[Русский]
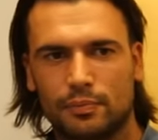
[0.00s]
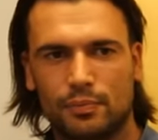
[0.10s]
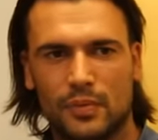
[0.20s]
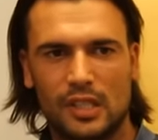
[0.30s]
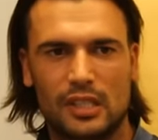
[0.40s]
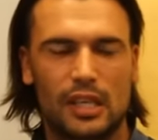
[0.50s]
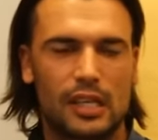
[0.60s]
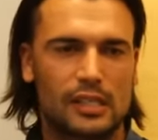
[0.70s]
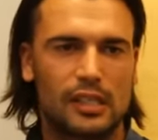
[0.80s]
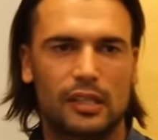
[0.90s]

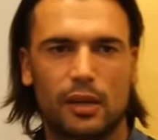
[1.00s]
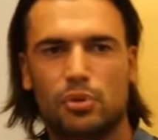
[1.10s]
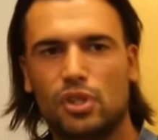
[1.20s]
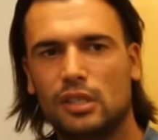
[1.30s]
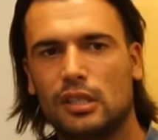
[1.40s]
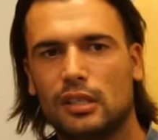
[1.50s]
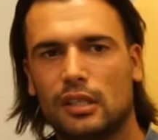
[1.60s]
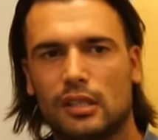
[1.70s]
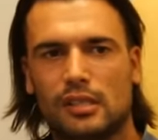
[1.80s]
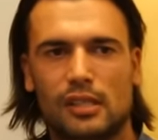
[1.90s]
интересна, это
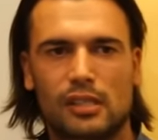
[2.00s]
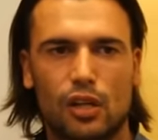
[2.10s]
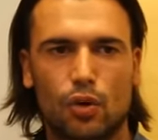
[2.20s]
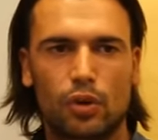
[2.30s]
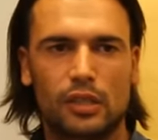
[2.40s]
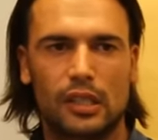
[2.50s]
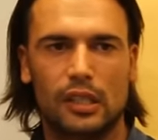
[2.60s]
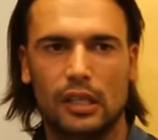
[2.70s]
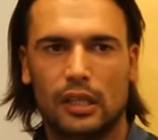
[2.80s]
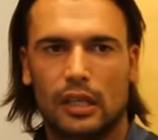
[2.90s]
общительная,
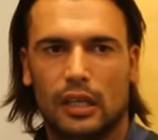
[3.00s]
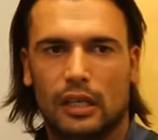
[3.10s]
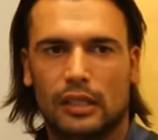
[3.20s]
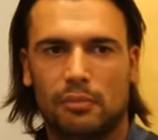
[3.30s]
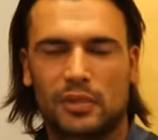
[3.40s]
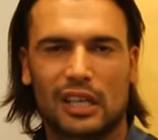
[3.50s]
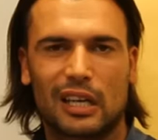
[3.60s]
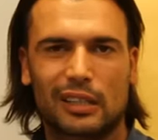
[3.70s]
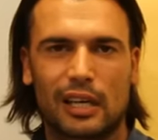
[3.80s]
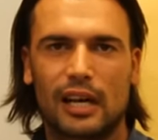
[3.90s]
разносторонняя, она
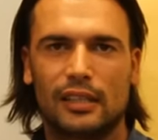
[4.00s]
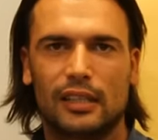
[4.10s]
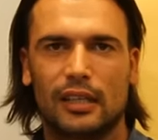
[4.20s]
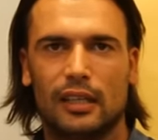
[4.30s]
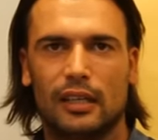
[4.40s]
многогранна.